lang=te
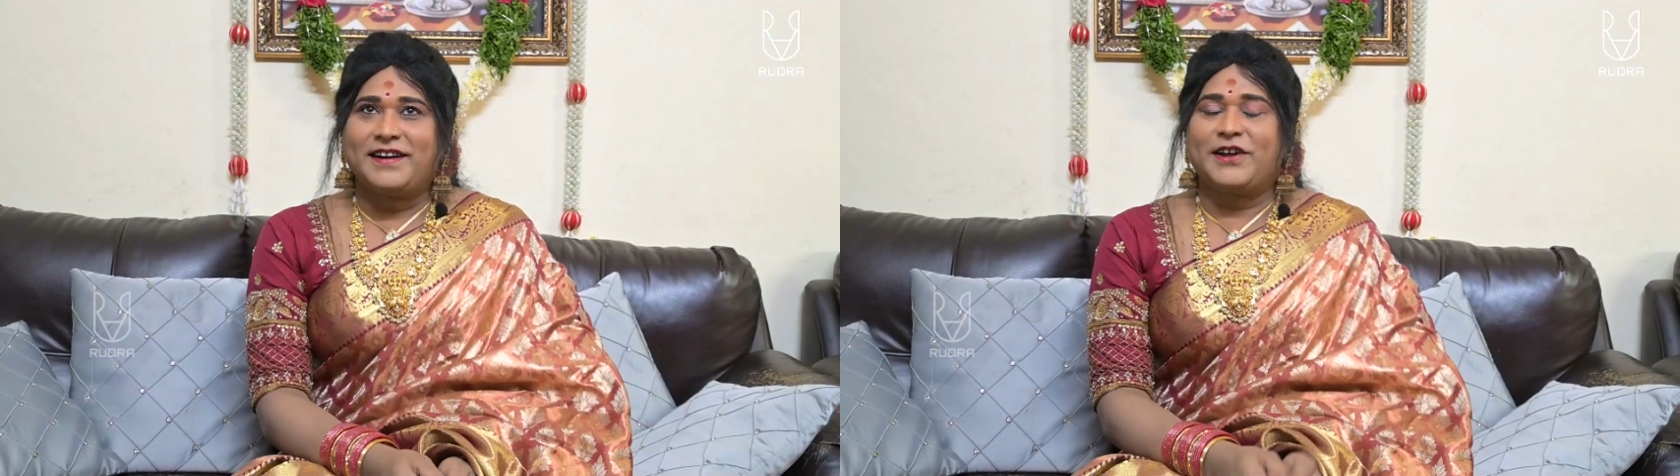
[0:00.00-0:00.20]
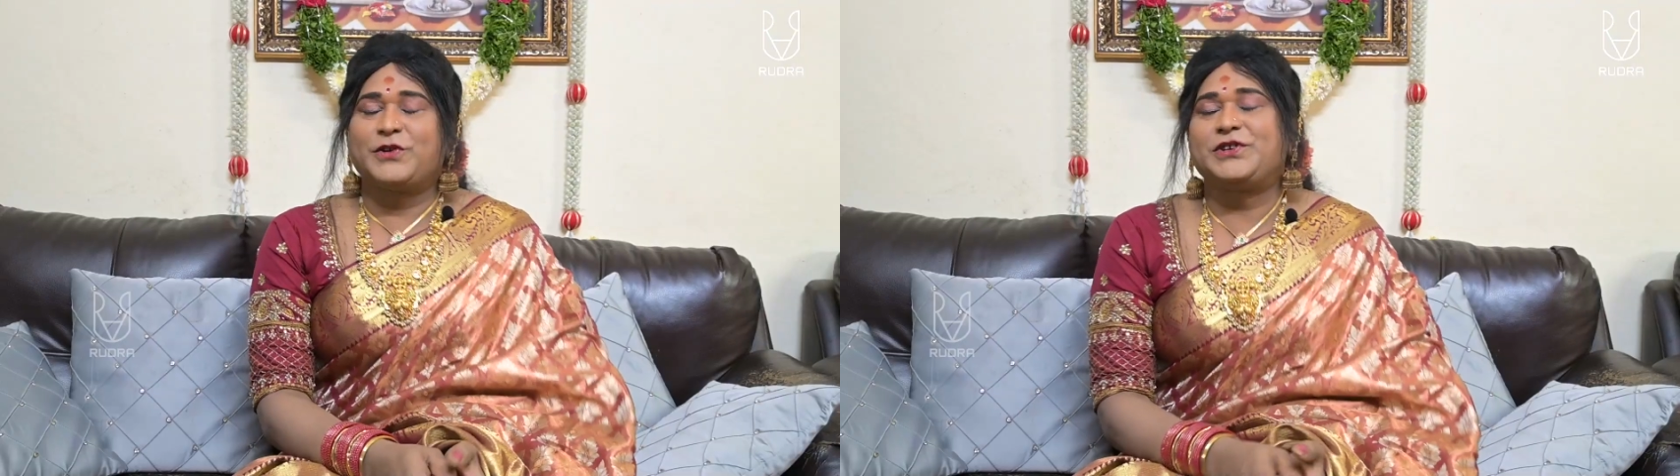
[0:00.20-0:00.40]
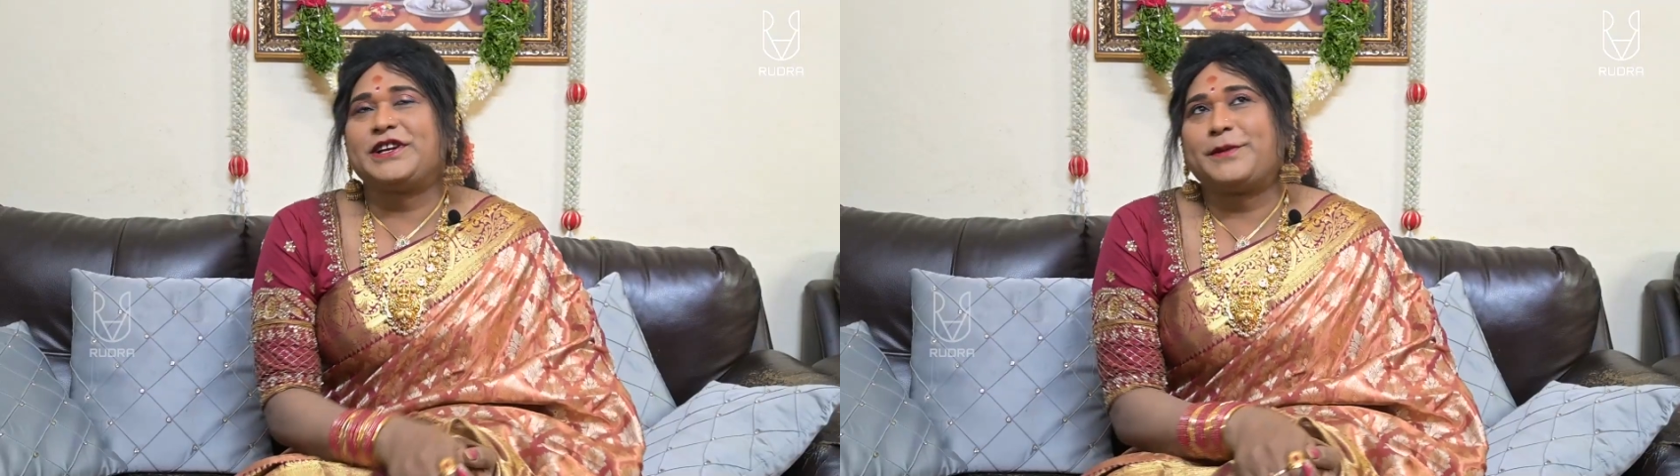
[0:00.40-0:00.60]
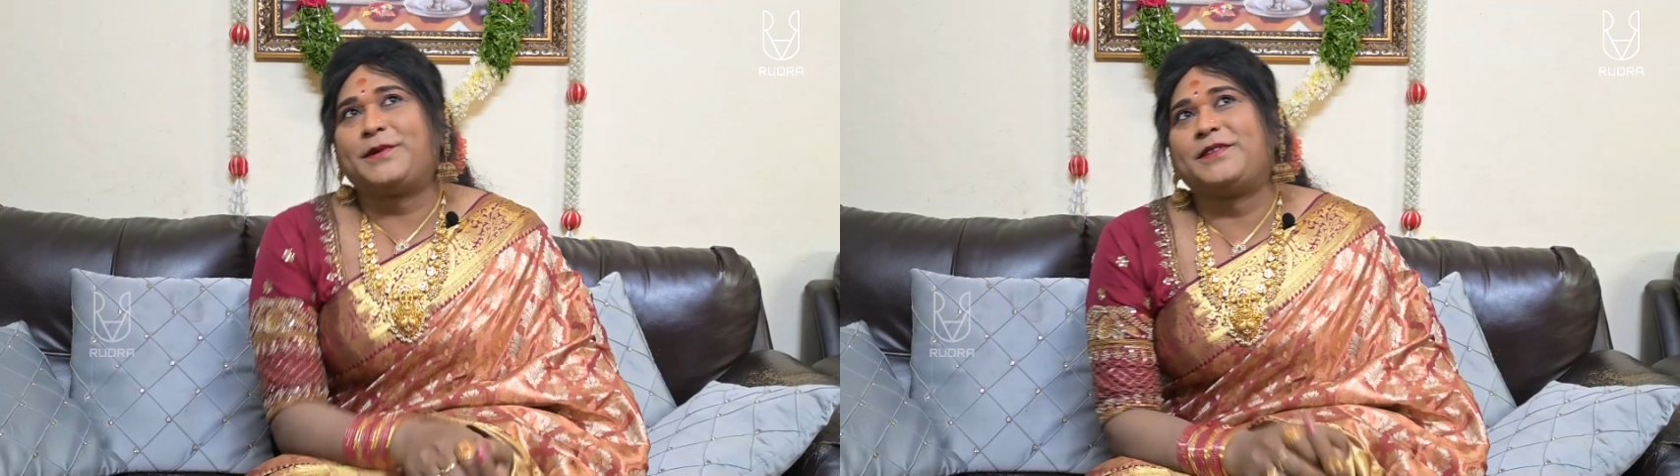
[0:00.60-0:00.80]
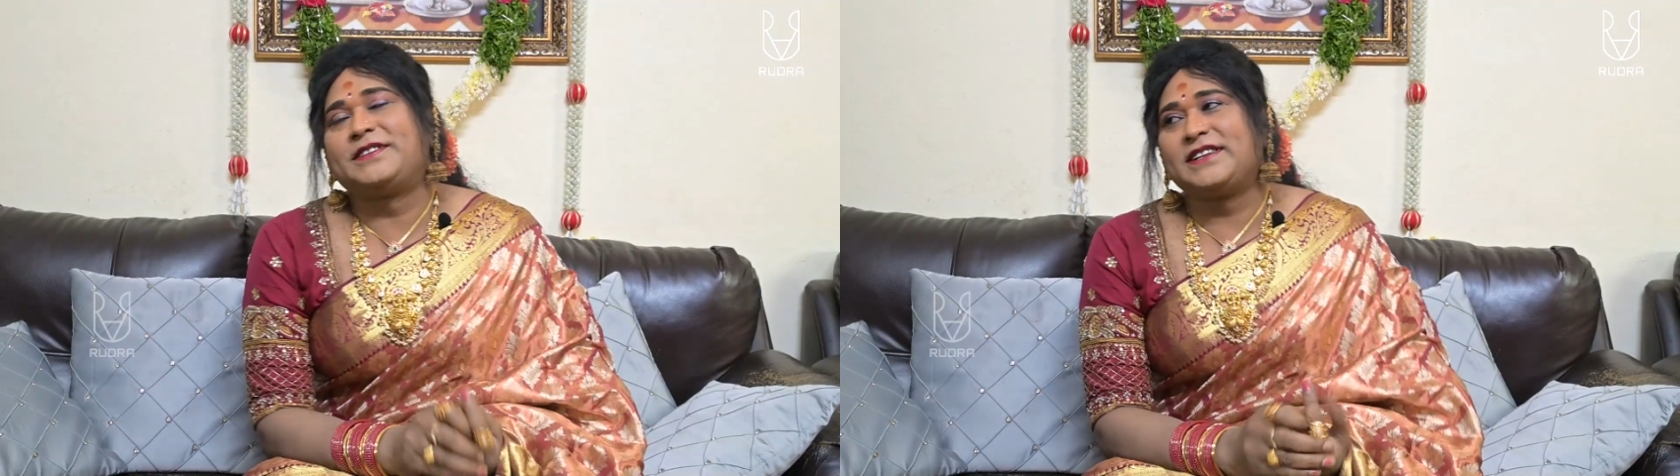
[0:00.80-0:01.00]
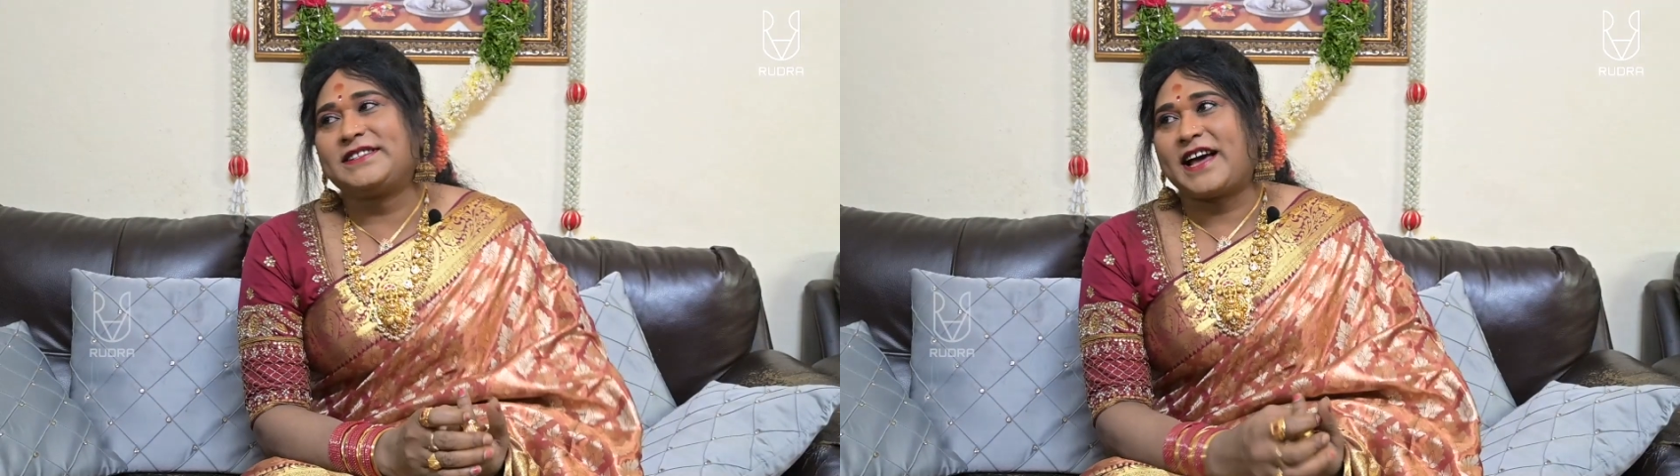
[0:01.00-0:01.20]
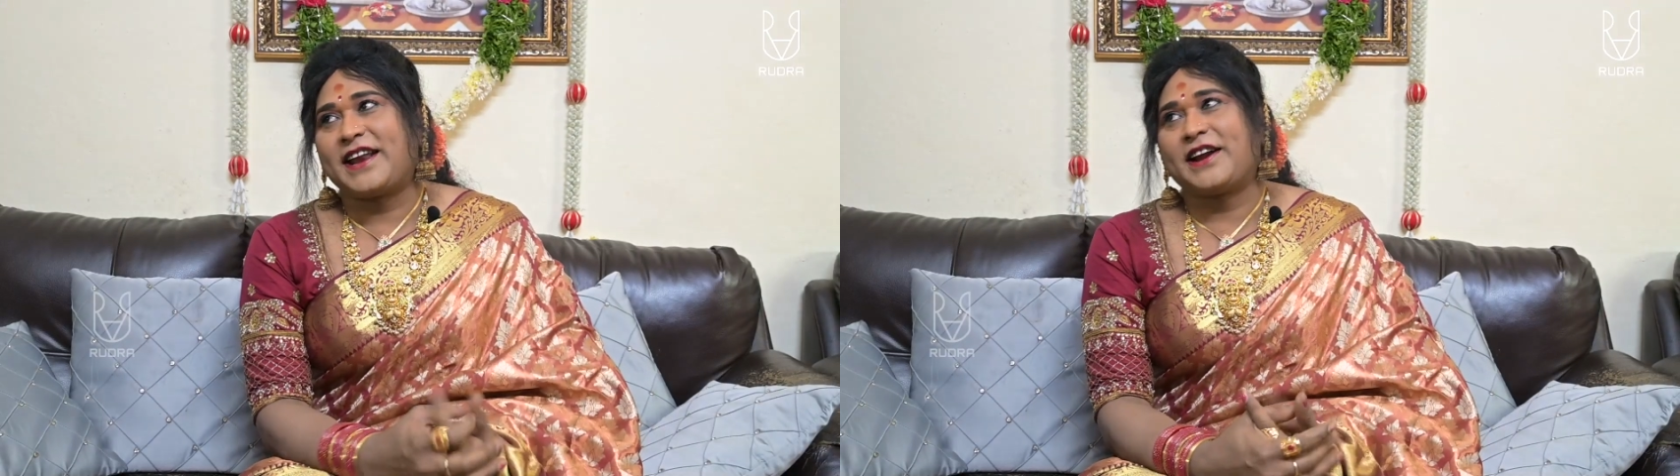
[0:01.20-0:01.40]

నాకు చిన్నప్పటి నుంచి వెళ్ళి శారీ